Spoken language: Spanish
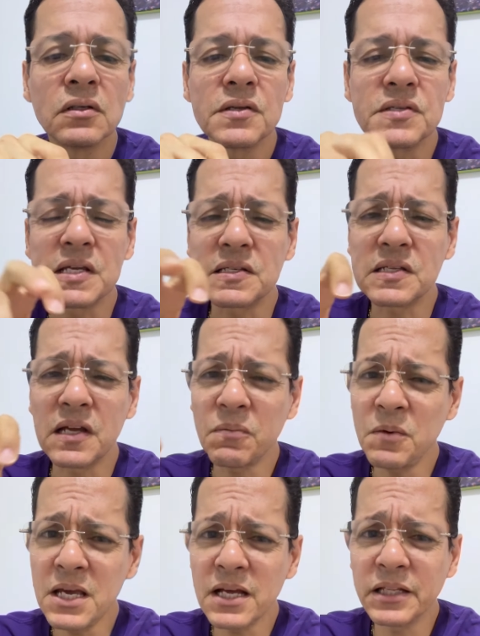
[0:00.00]
se
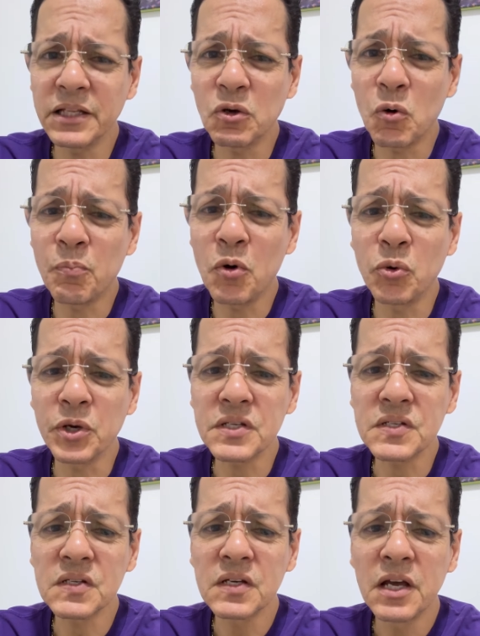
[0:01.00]
servían de los
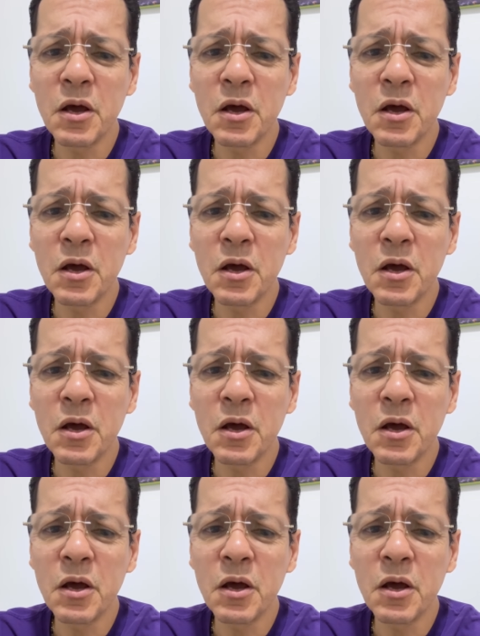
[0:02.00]
pobres